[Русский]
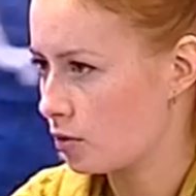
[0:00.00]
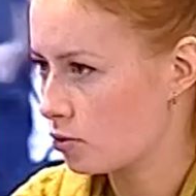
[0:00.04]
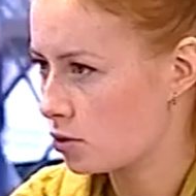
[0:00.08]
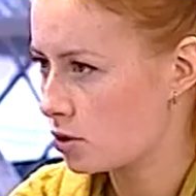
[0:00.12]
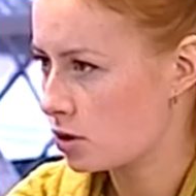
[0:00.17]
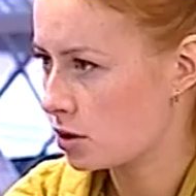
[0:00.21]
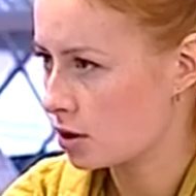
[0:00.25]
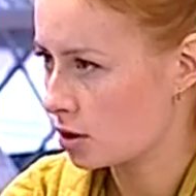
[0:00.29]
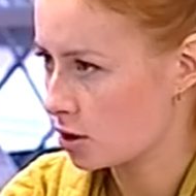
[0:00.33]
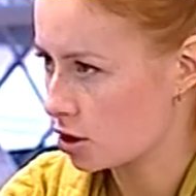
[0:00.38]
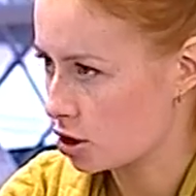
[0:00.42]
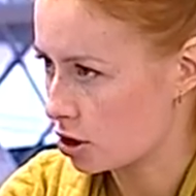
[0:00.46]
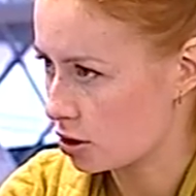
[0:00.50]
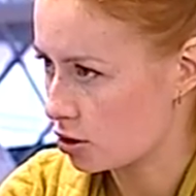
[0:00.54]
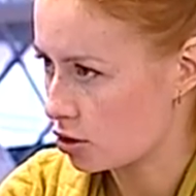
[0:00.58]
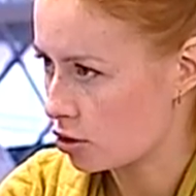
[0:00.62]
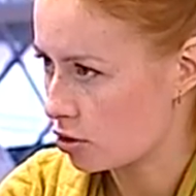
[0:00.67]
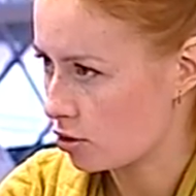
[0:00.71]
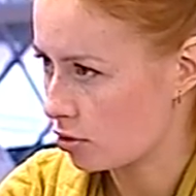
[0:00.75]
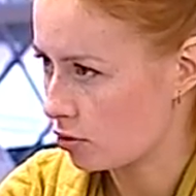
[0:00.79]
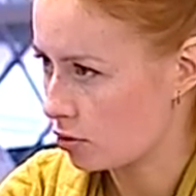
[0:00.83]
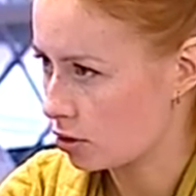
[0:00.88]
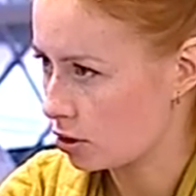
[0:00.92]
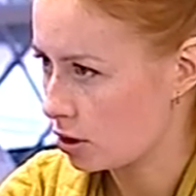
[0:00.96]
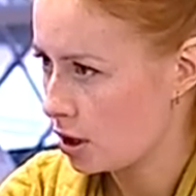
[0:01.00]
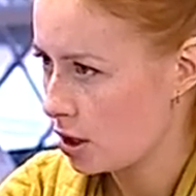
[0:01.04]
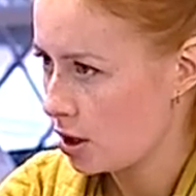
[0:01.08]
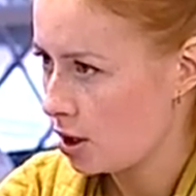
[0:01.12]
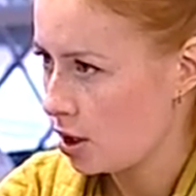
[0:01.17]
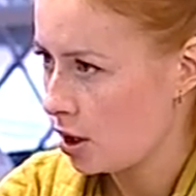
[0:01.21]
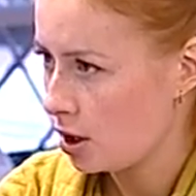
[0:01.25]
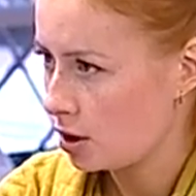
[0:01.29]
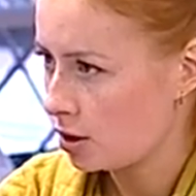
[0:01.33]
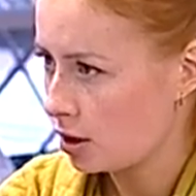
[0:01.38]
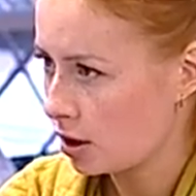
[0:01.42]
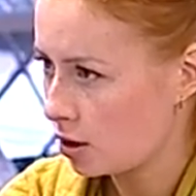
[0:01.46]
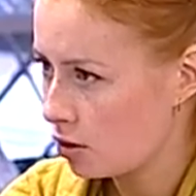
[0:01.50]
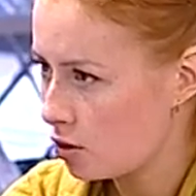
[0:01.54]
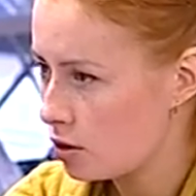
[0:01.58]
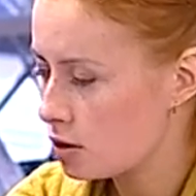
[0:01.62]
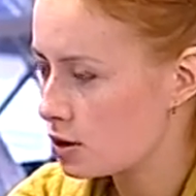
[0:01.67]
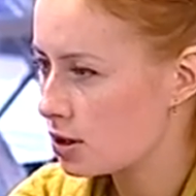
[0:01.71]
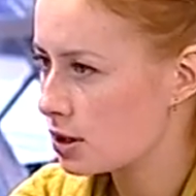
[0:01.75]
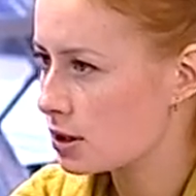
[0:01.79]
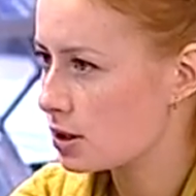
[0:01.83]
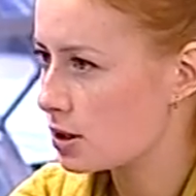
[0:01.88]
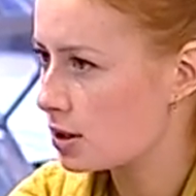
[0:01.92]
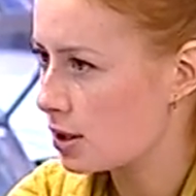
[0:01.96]
услышит, что вот
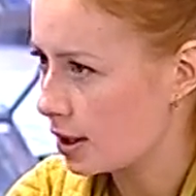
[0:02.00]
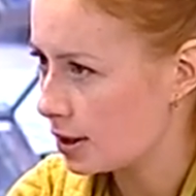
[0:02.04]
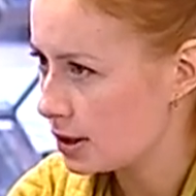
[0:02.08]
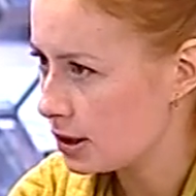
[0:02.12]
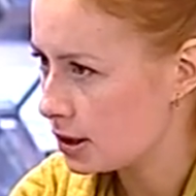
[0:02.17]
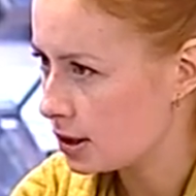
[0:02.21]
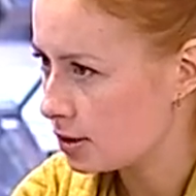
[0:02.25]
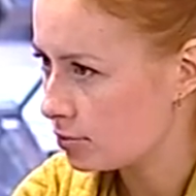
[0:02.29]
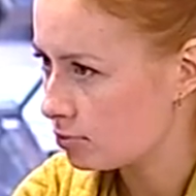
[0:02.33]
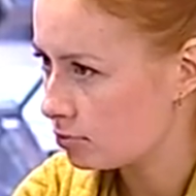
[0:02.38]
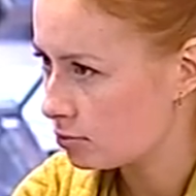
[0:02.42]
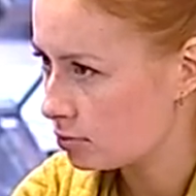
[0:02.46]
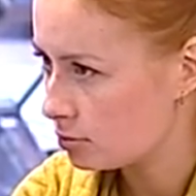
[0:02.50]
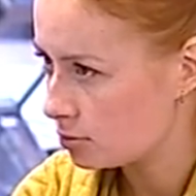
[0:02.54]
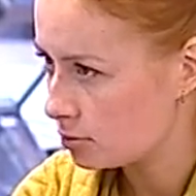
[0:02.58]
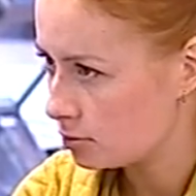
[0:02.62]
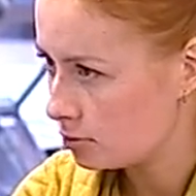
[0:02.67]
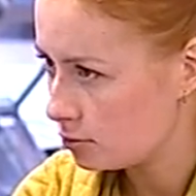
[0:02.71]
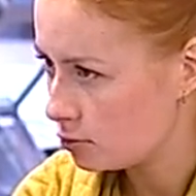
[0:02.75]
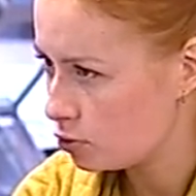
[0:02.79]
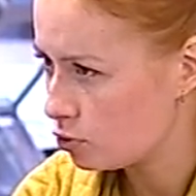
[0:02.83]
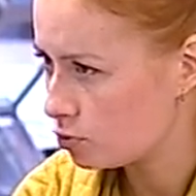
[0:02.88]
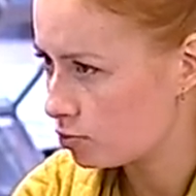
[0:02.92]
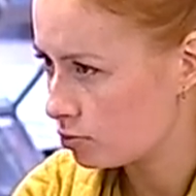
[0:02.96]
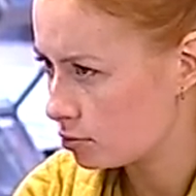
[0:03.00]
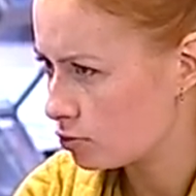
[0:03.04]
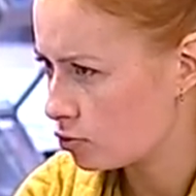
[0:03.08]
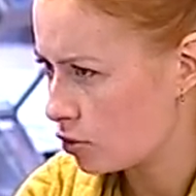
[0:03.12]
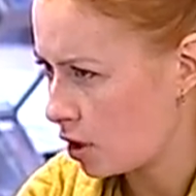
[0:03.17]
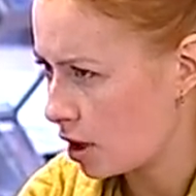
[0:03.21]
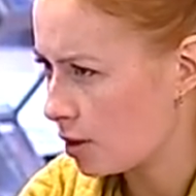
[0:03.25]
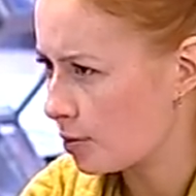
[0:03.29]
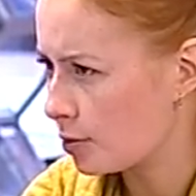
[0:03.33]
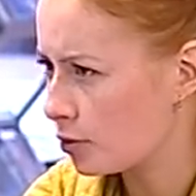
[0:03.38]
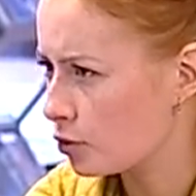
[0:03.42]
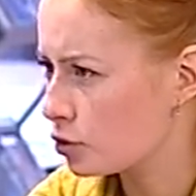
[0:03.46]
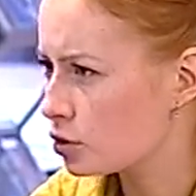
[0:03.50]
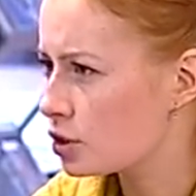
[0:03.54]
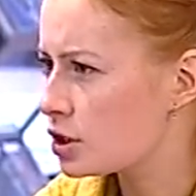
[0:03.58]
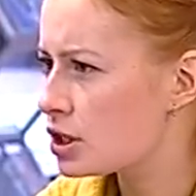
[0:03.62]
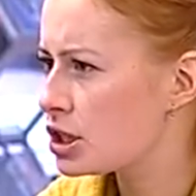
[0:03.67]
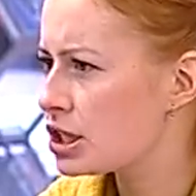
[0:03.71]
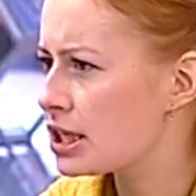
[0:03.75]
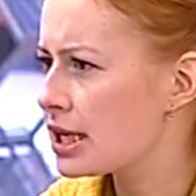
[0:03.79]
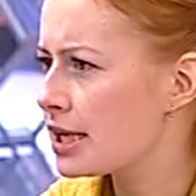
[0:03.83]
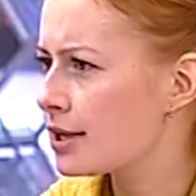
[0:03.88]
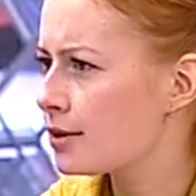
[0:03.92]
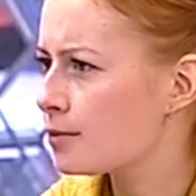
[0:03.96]
такое-то издание ну, ну, ну как что? Бы
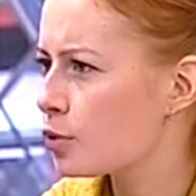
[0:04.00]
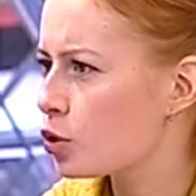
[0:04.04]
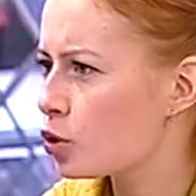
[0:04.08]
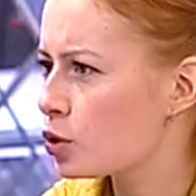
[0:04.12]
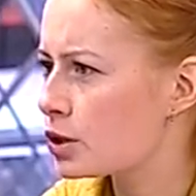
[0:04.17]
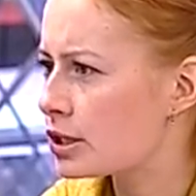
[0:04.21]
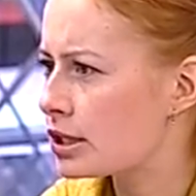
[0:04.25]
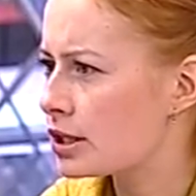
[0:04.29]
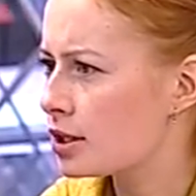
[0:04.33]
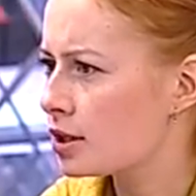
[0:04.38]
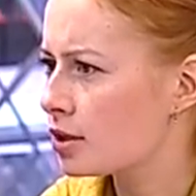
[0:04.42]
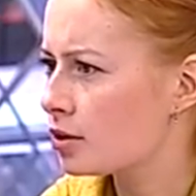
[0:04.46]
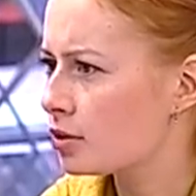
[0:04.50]
он, тень бросили. Ну